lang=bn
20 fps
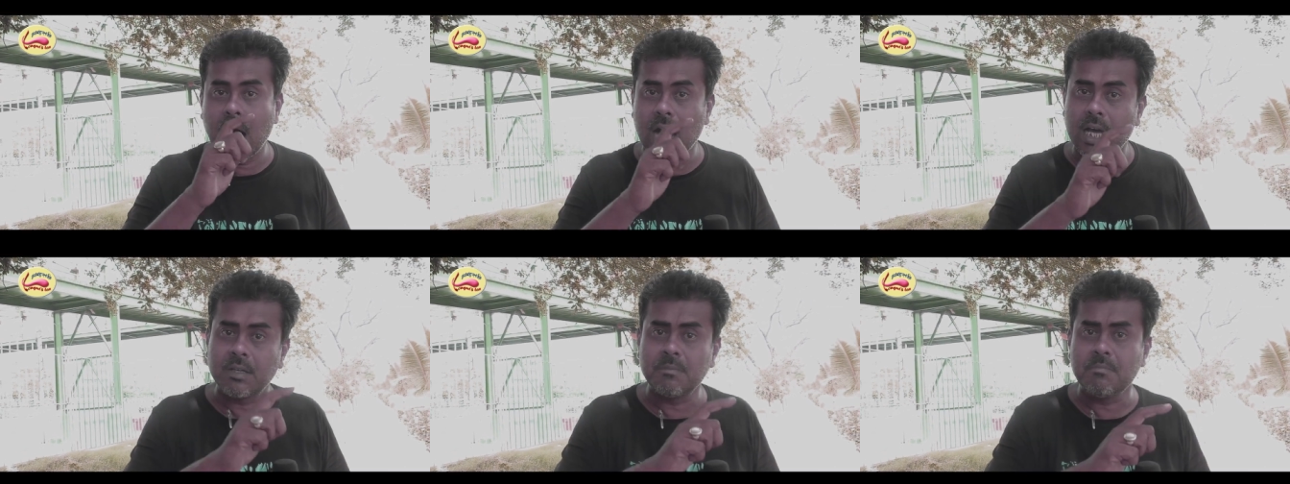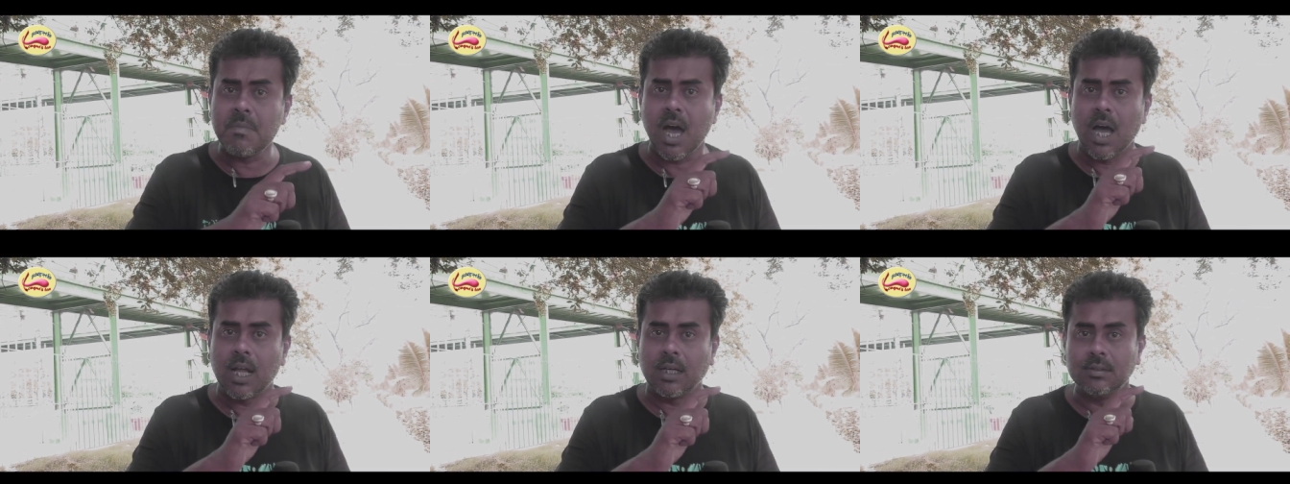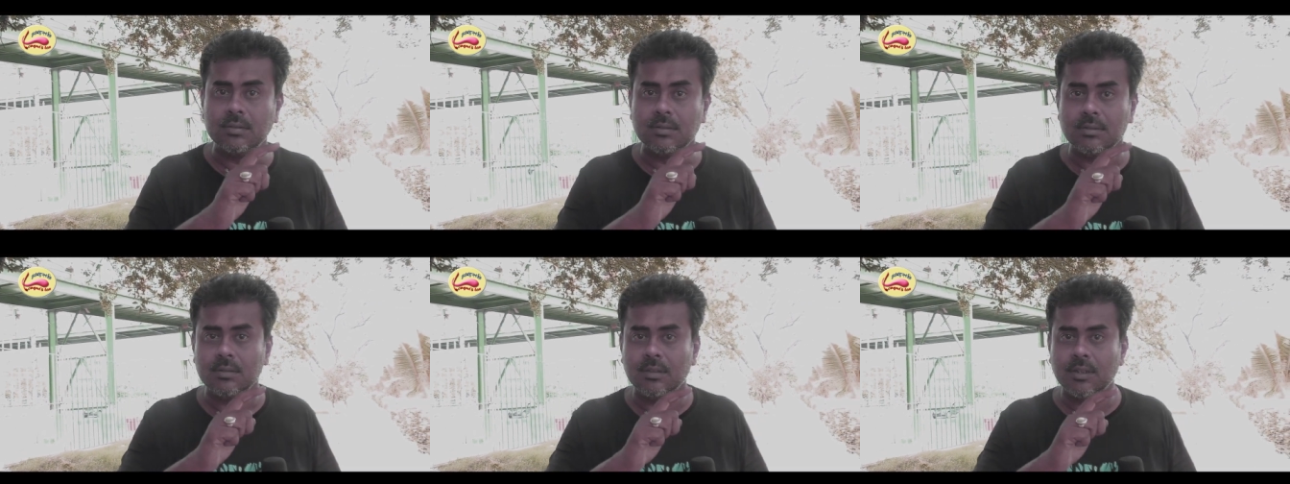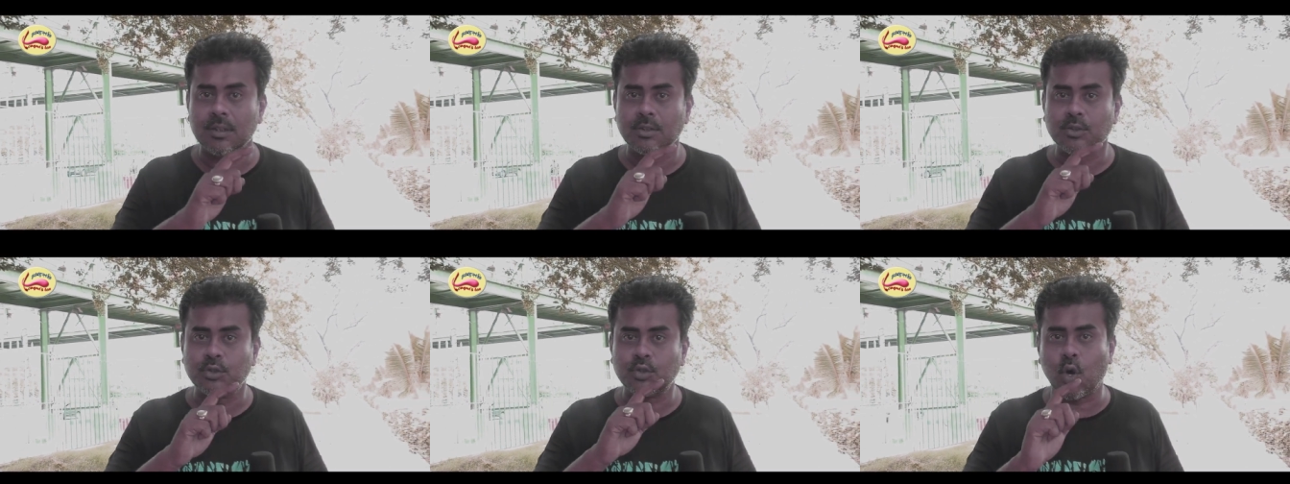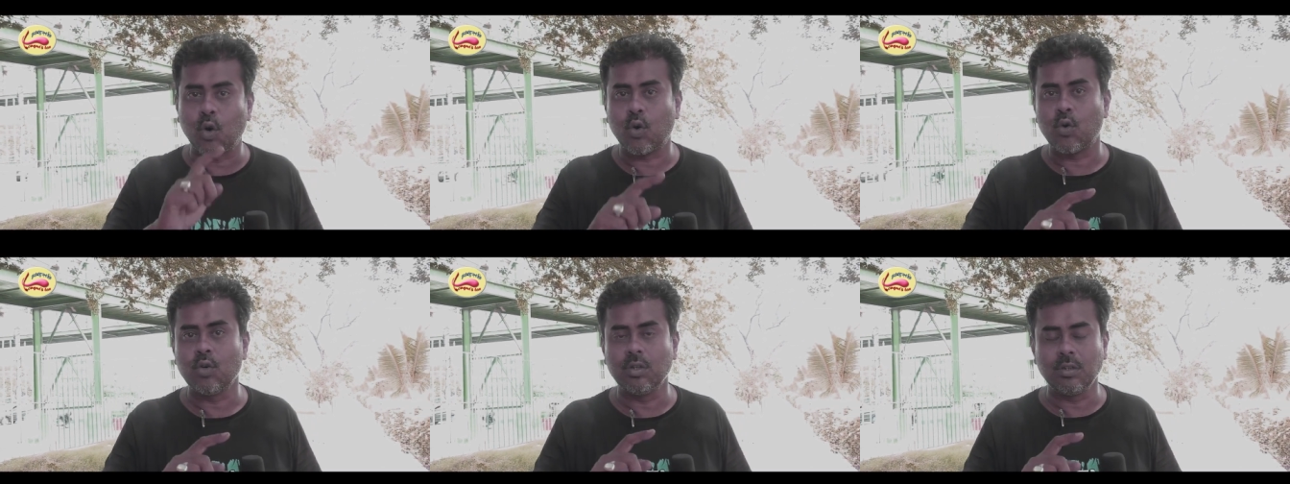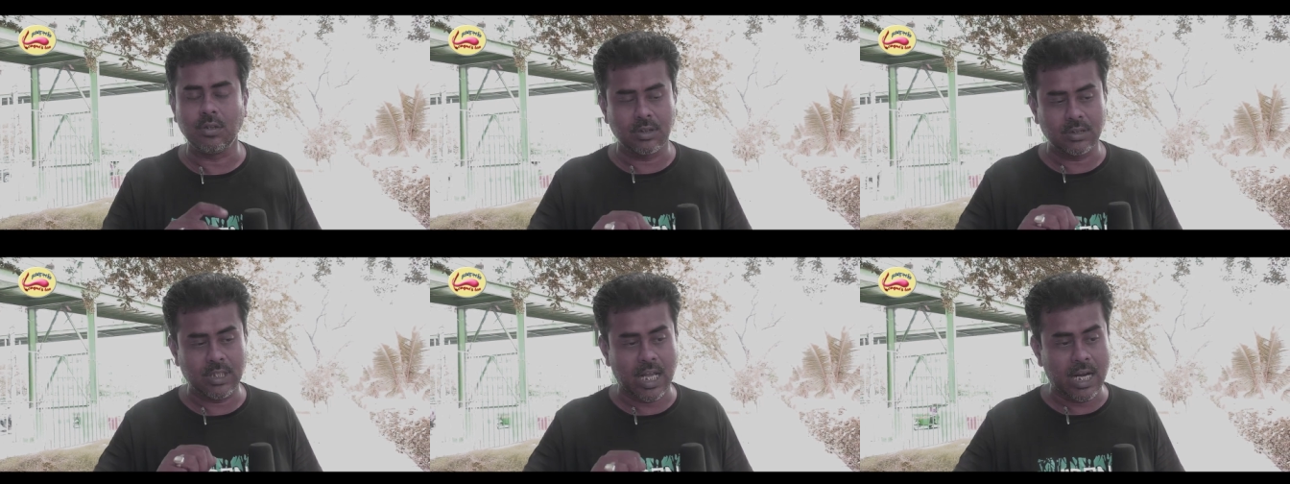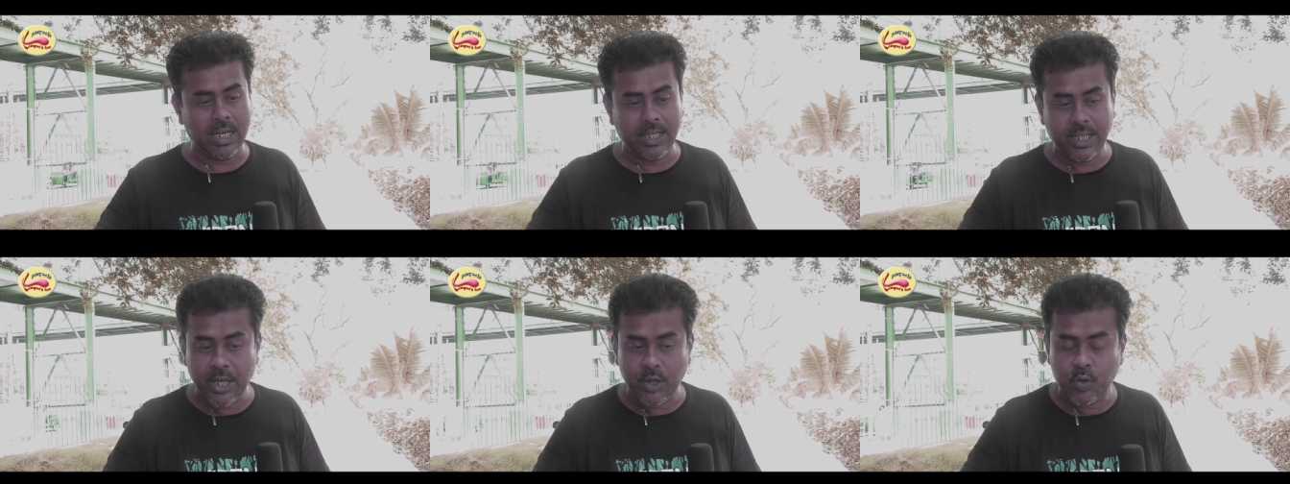আরমান তখন
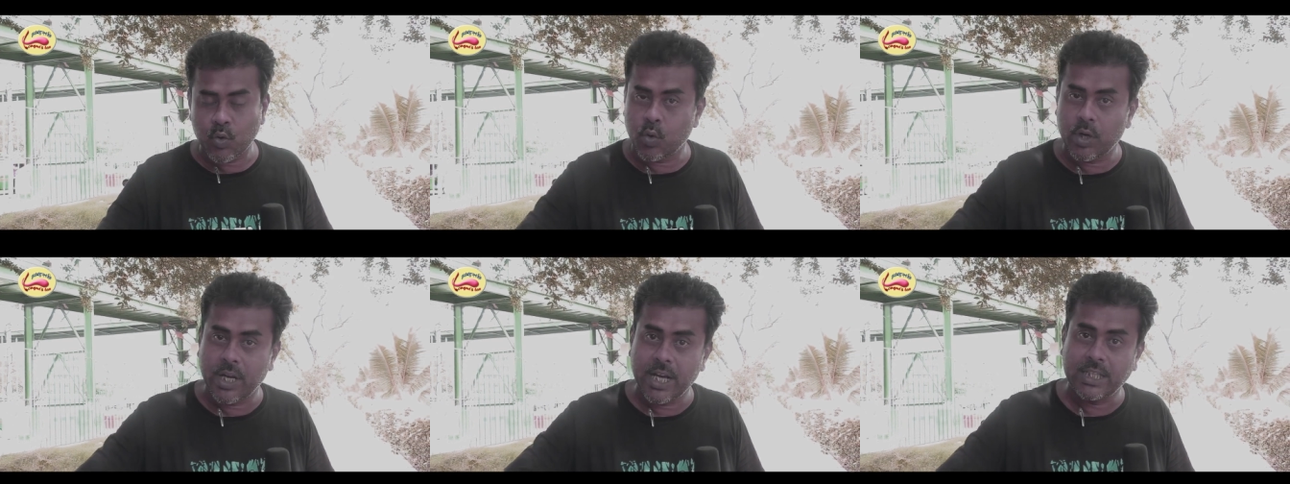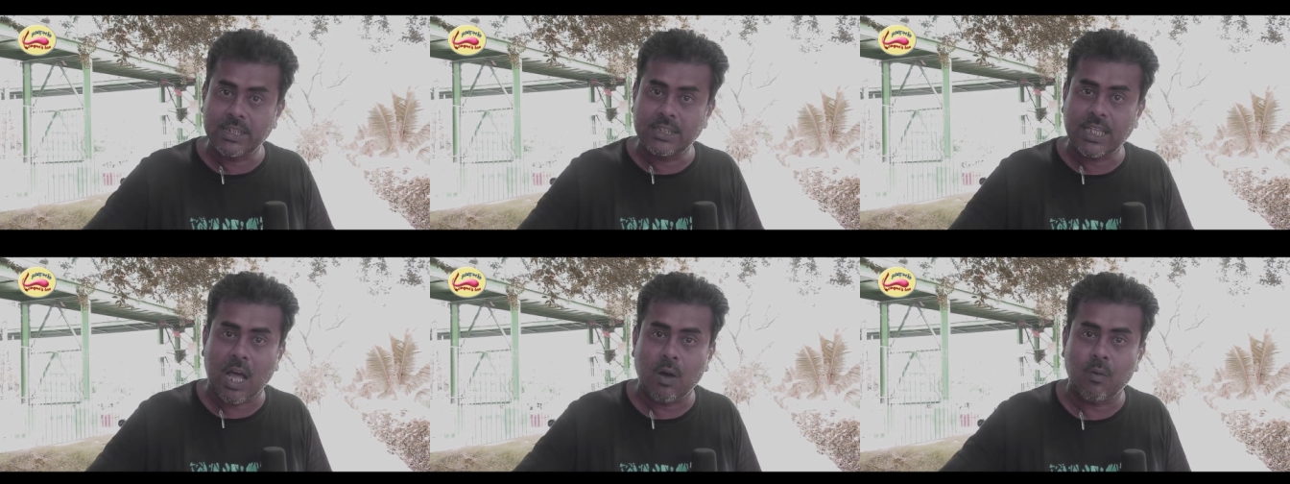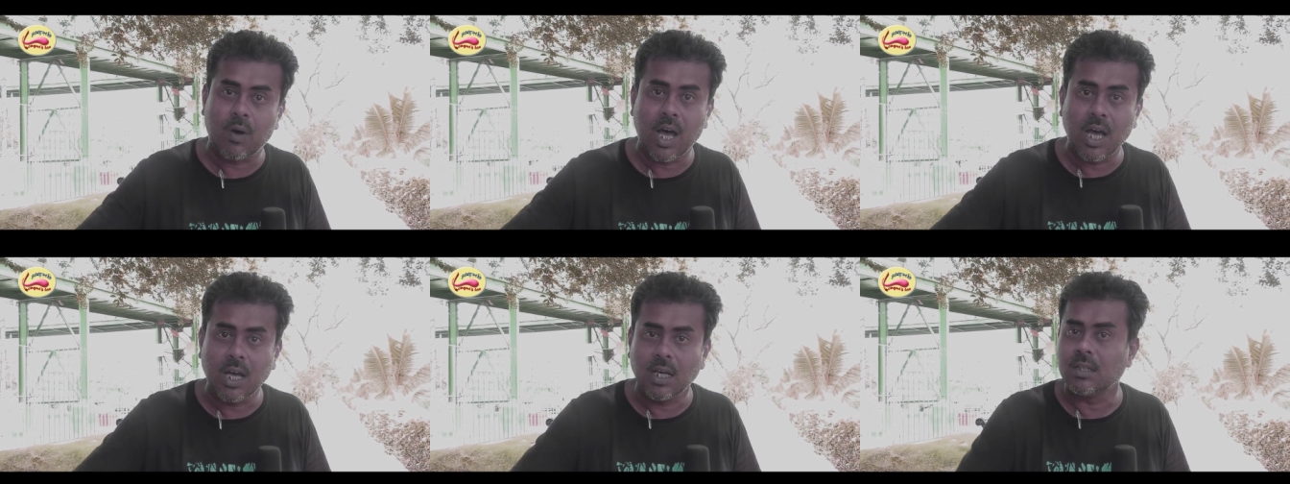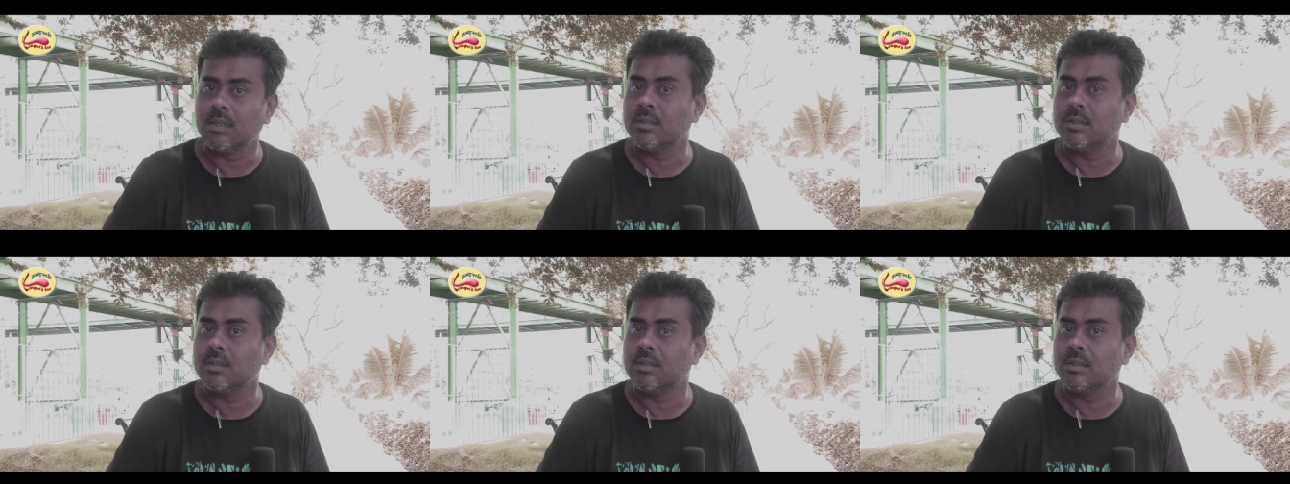দাঁড়িয়ে রোলের তাওয়া